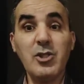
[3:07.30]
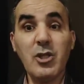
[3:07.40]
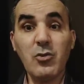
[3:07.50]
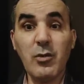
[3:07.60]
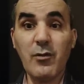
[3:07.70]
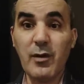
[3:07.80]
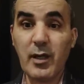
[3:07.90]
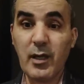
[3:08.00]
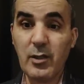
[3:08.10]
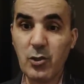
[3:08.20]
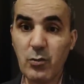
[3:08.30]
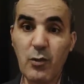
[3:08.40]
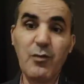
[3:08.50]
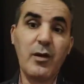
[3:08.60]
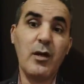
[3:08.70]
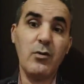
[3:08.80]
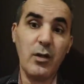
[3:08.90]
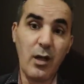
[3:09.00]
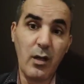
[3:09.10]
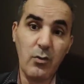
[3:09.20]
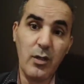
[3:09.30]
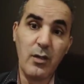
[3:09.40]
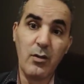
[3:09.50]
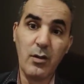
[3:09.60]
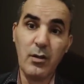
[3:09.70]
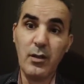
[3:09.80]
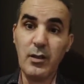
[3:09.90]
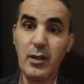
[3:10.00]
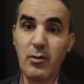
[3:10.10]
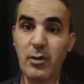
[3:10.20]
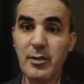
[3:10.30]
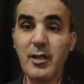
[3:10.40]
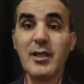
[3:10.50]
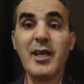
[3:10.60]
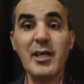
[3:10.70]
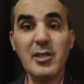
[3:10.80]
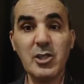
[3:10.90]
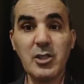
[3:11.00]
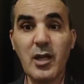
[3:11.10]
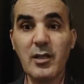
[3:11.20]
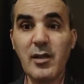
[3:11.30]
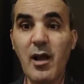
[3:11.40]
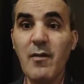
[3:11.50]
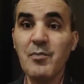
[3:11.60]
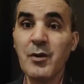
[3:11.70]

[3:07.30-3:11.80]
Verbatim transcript: جنوب افريقيا جنوب افريقيا ولا لا ولا لانجلتير كاين اشكال تاع